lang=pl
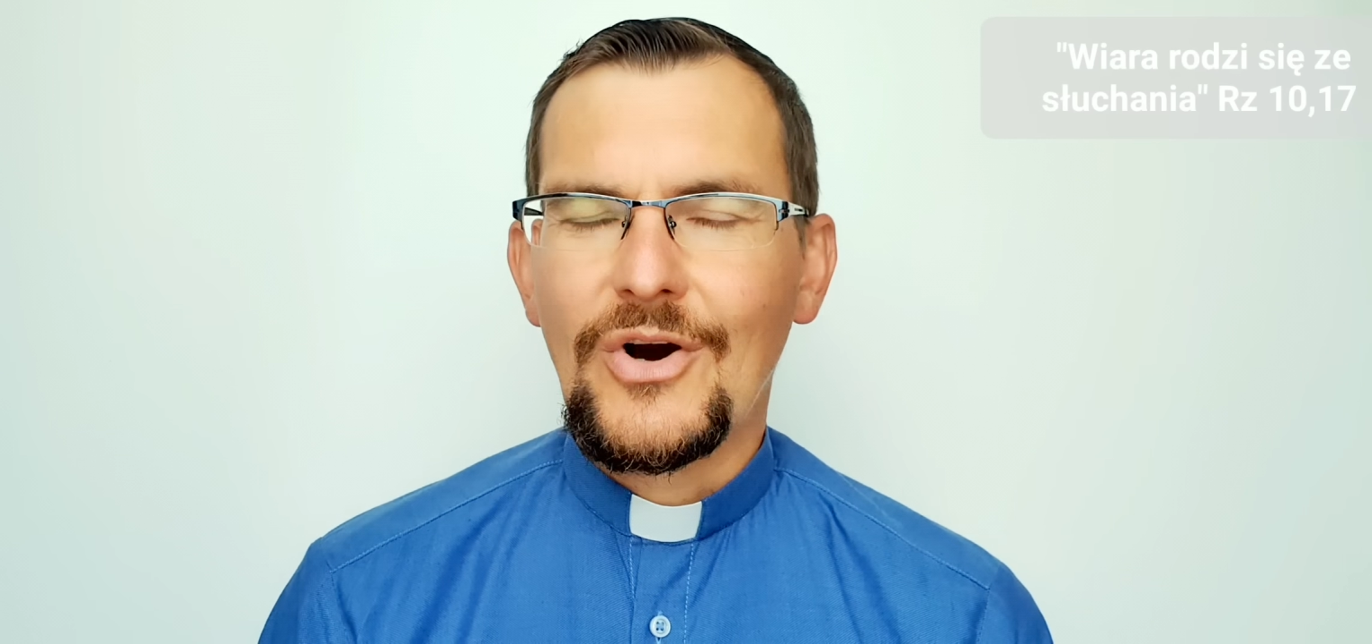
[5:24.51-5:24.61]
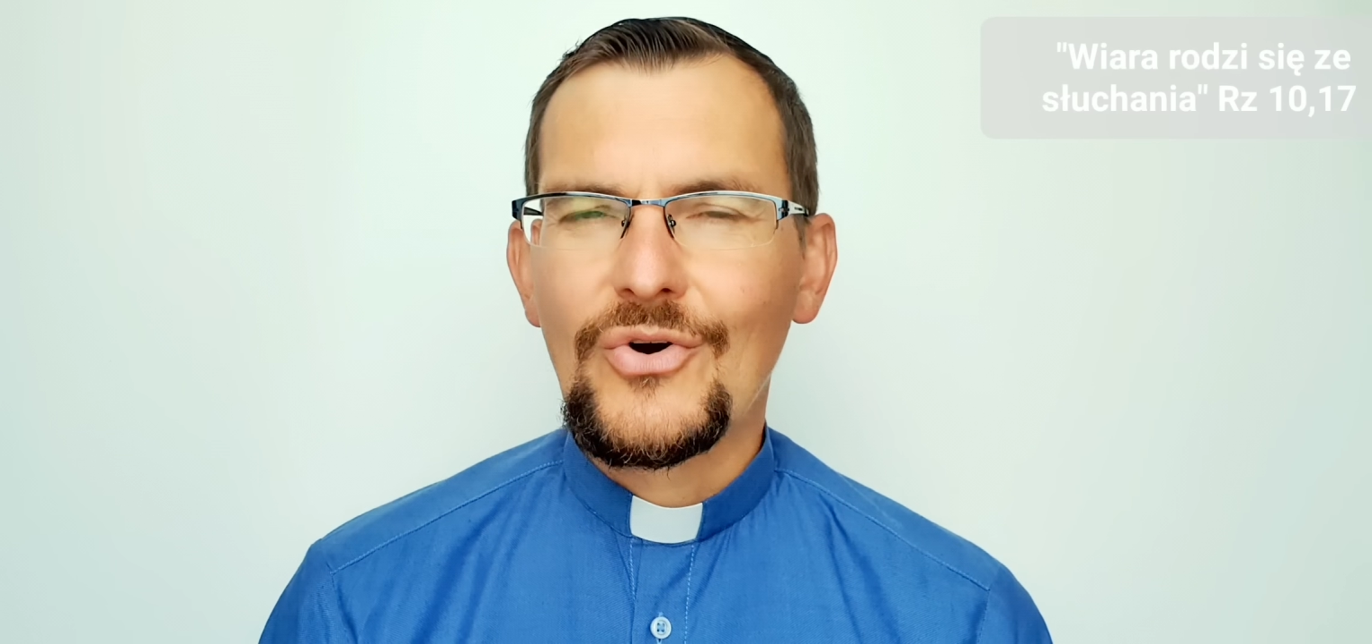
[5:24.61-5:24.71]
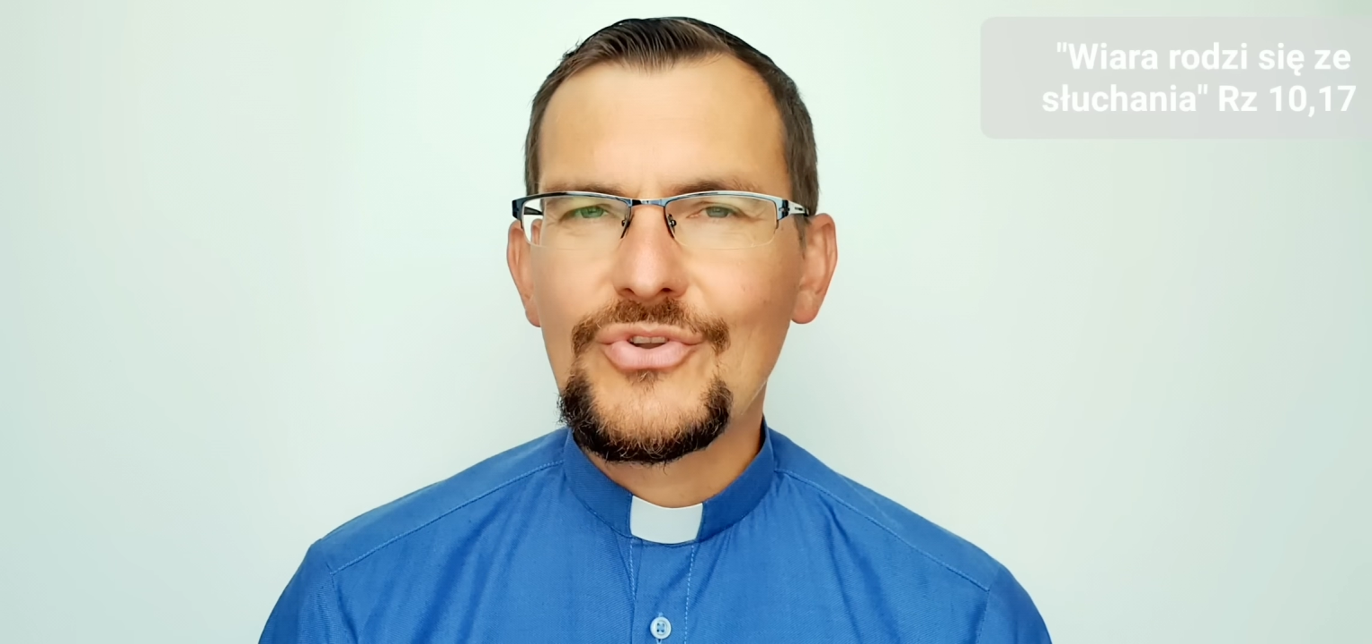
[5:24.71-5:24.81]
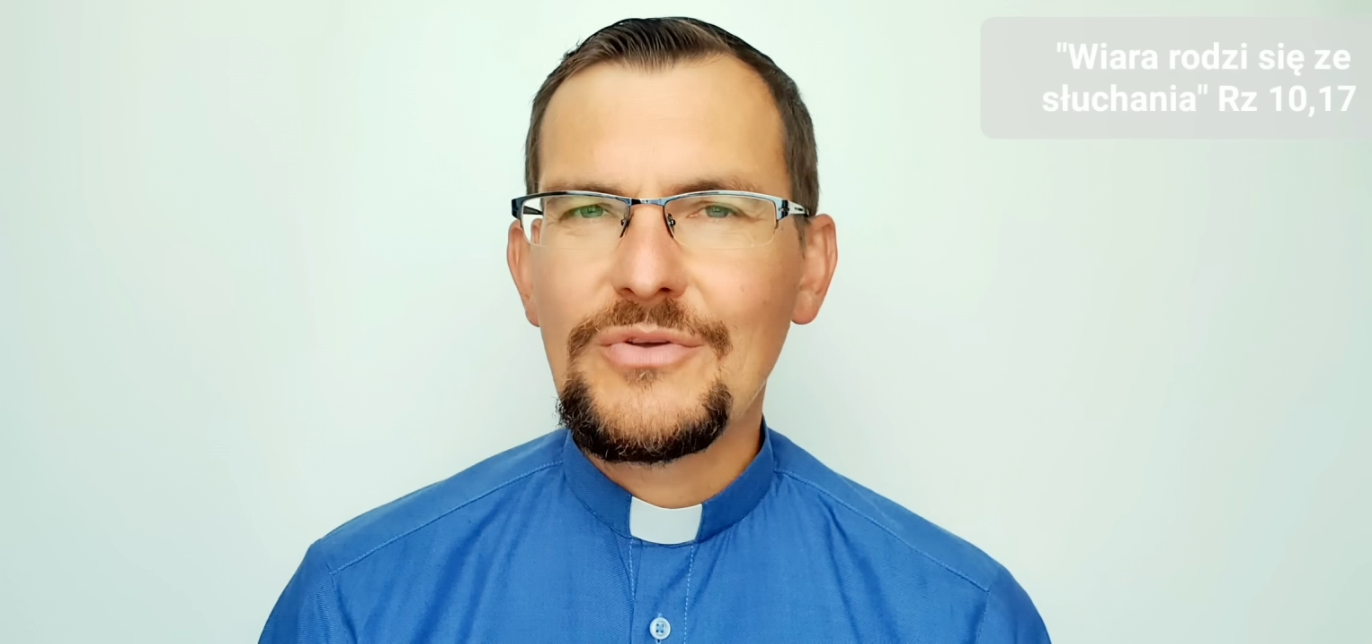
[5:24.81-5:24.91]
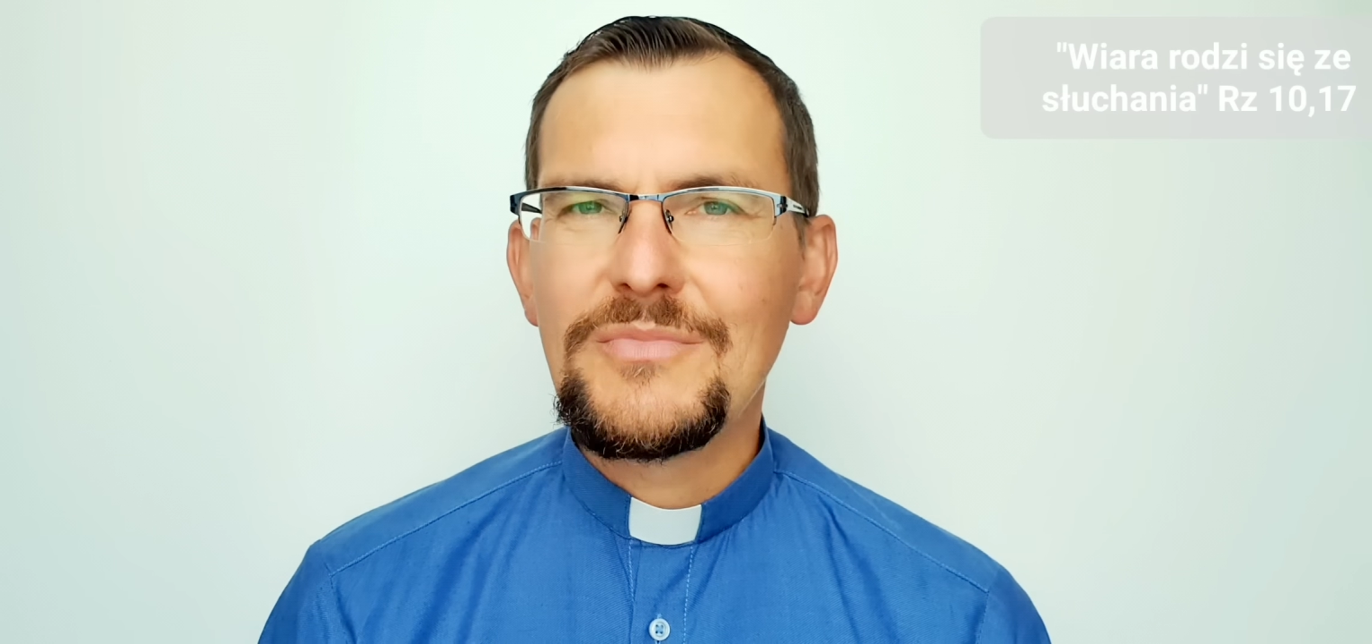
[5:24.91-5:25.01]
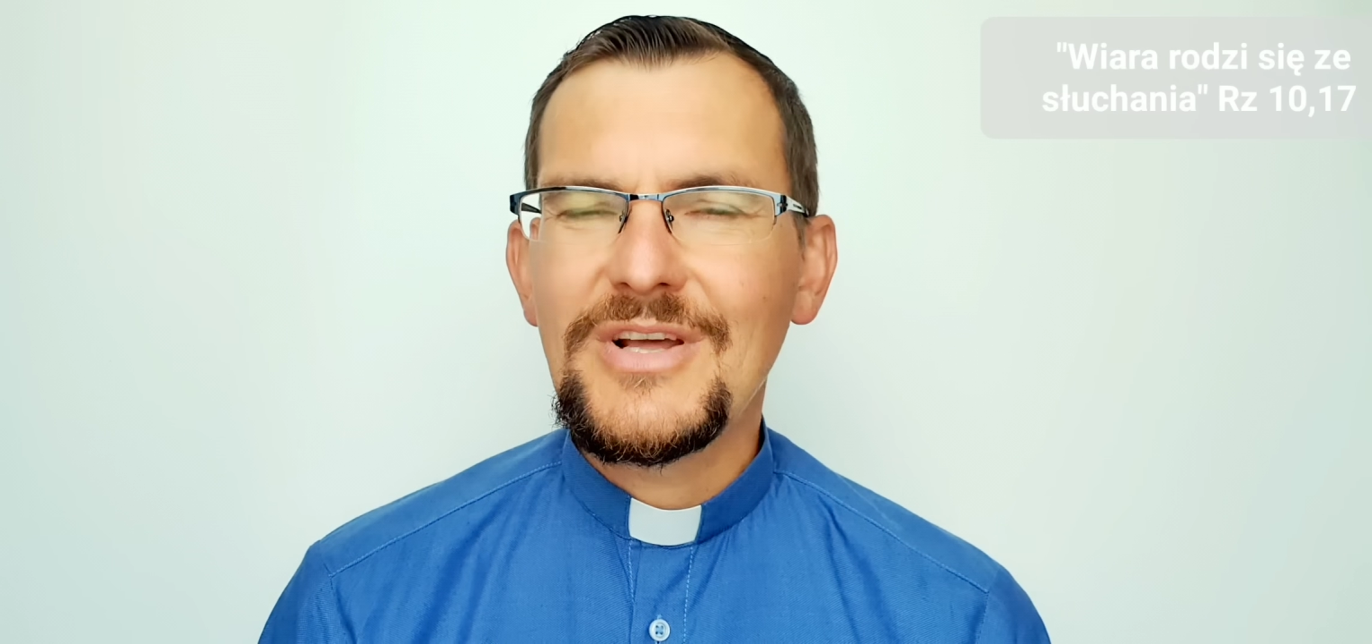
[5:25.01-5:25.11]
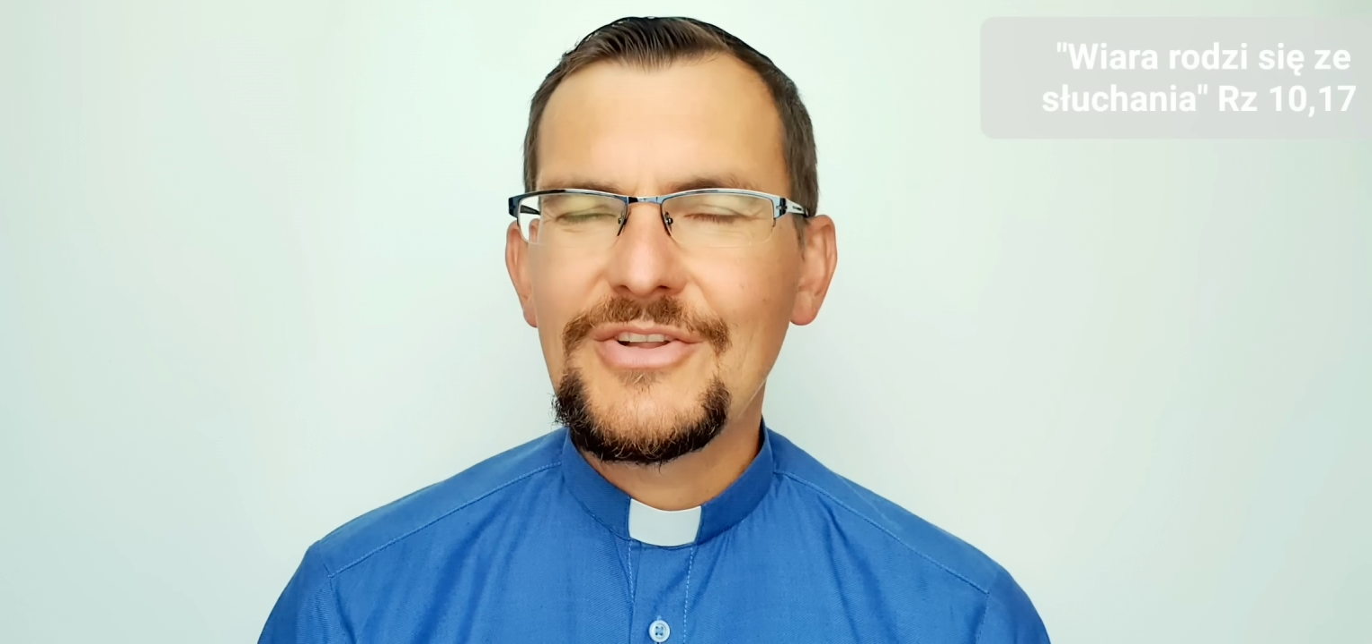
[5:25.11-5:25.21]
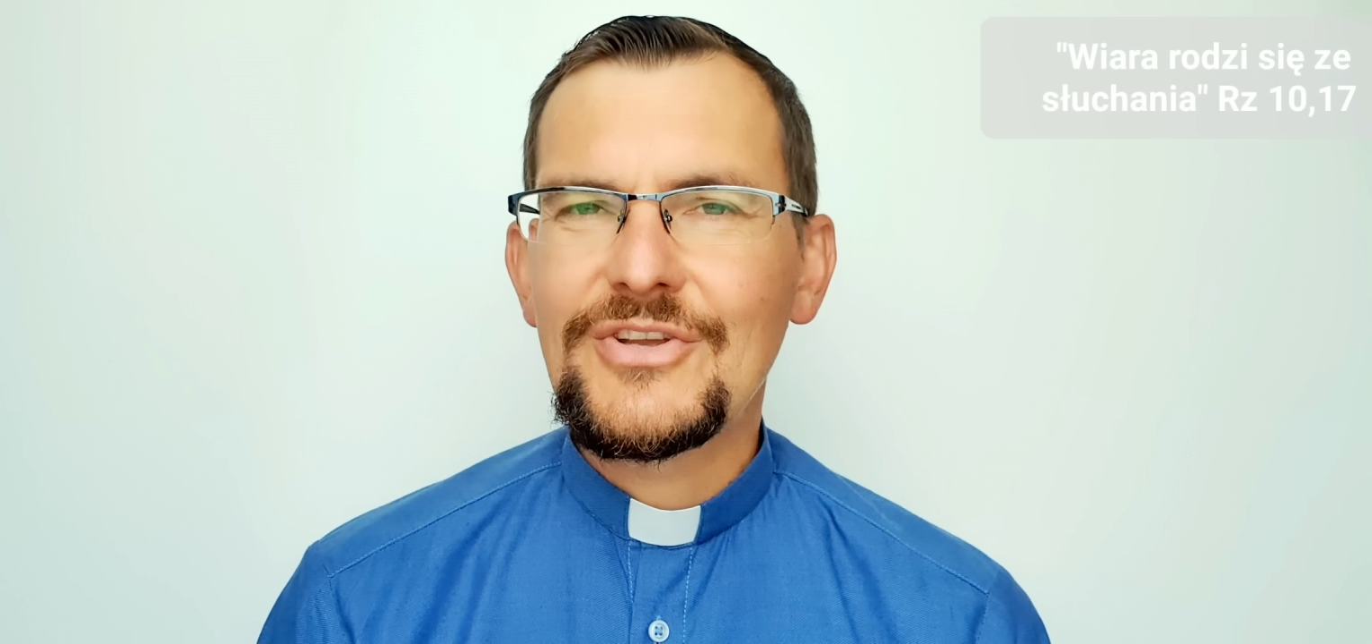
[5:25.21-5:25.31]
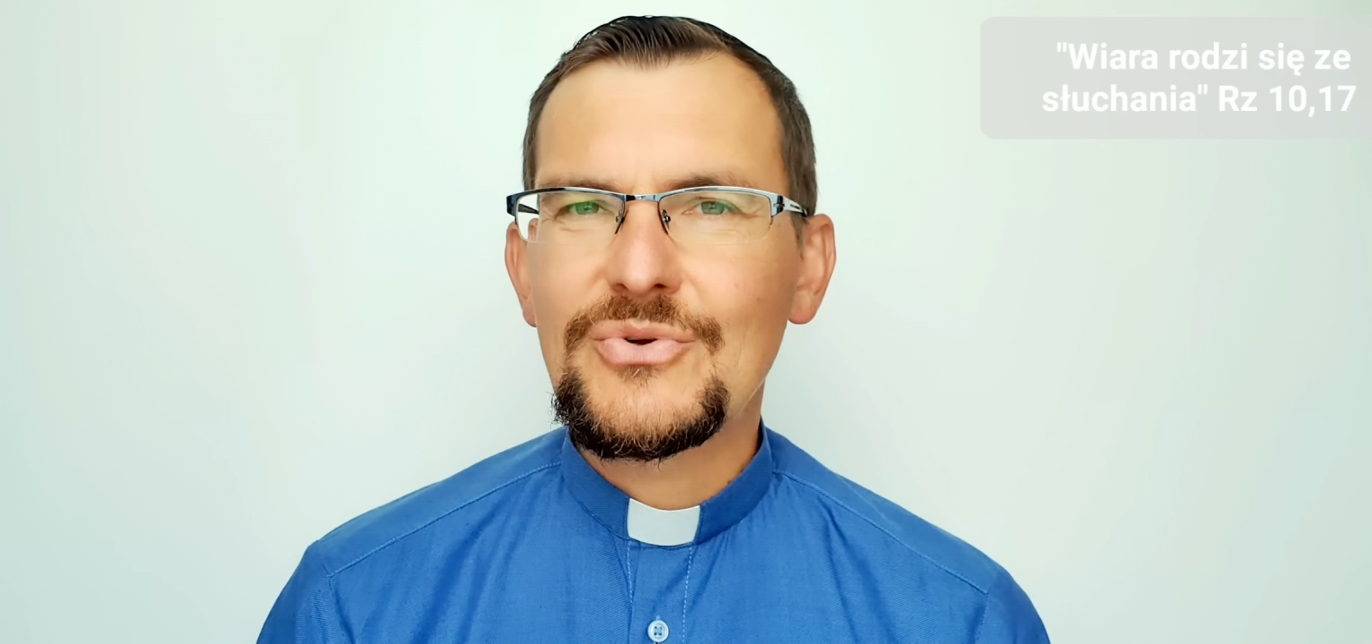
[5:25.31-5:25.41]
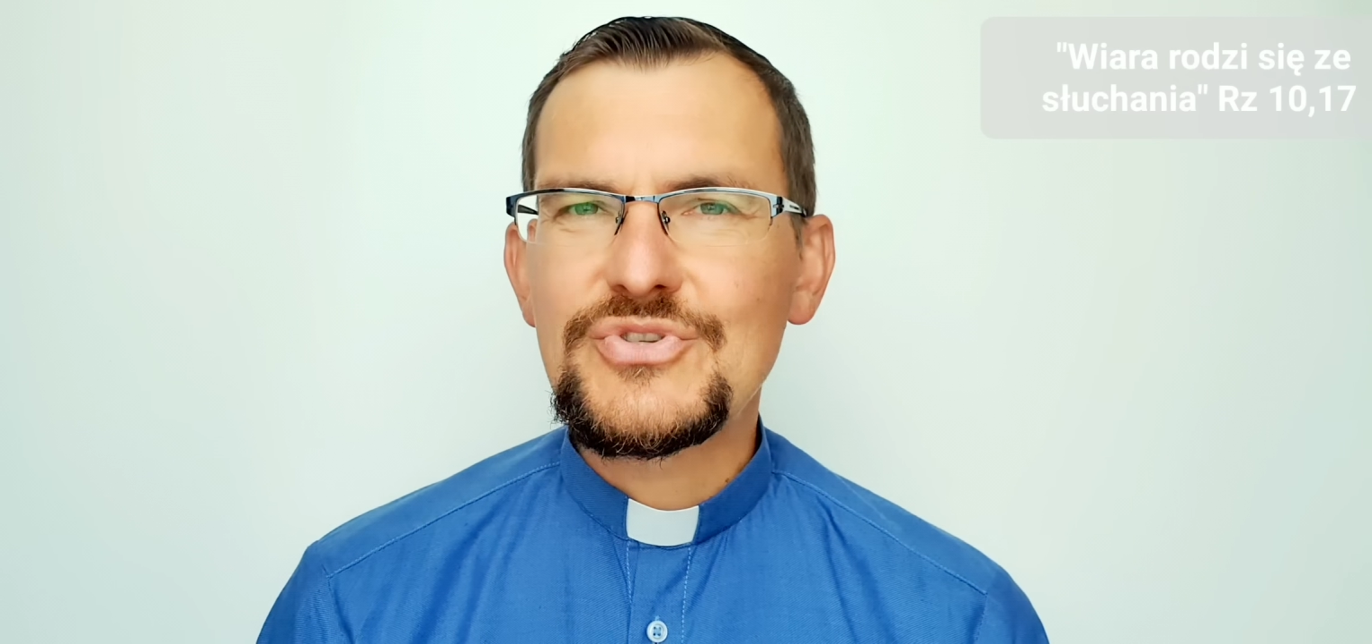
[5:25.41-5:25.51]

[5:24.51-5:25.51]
Oni mieli tego